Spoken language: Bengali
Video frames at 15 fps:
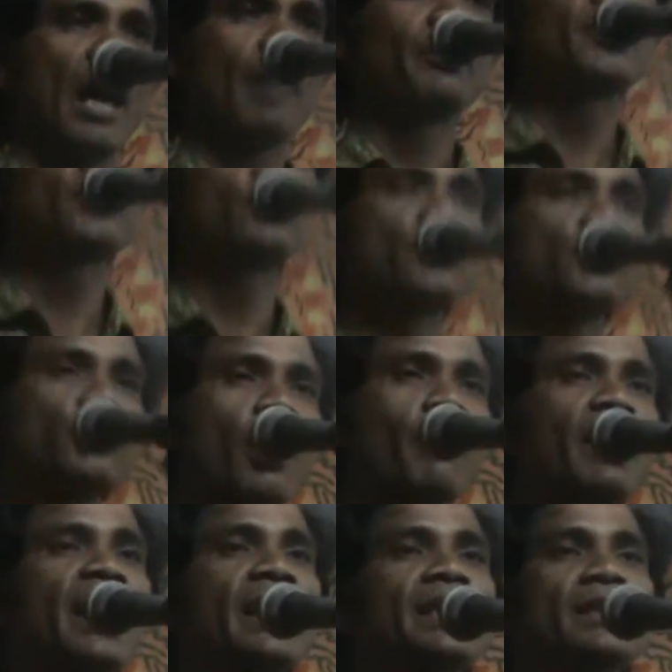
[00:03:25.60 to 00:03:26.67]
আমরা যদি
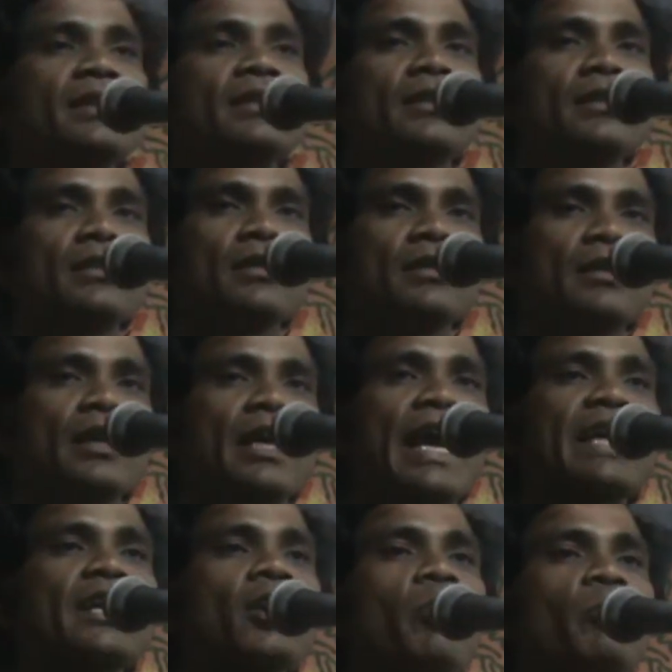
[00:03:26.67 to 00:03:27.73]
সবাই
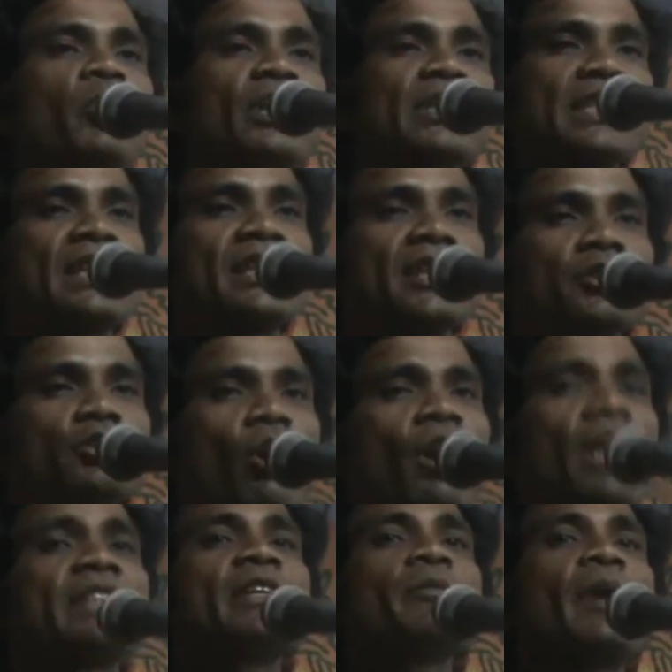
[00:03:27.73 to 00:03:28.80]
একে অপরের সাথে
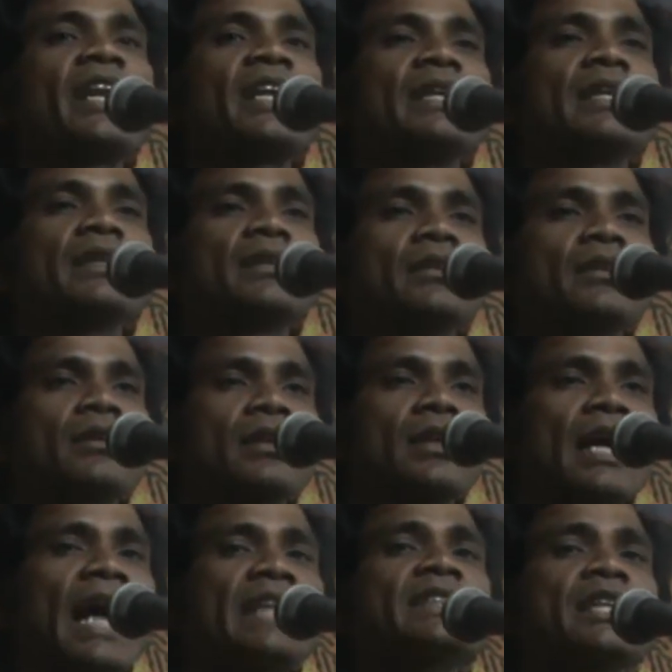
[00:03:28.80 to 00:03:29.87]
জড়াতে পারি
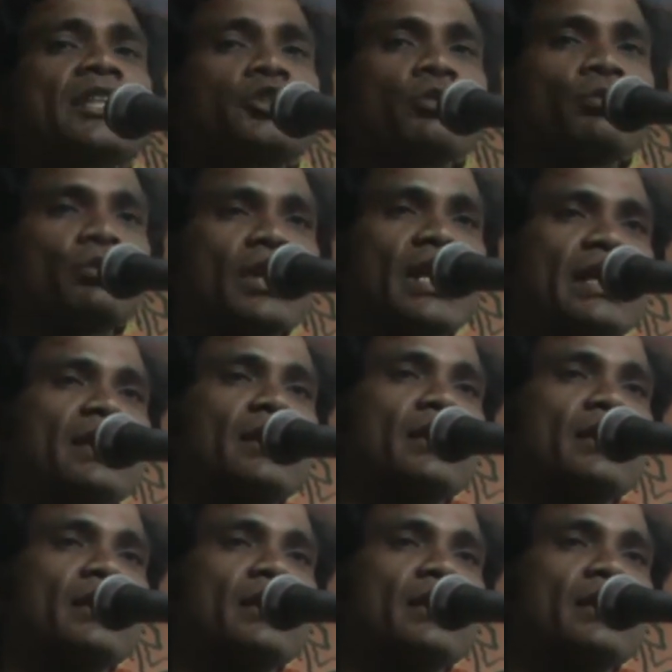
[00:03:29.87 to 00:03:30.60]
কাজের সূত্রে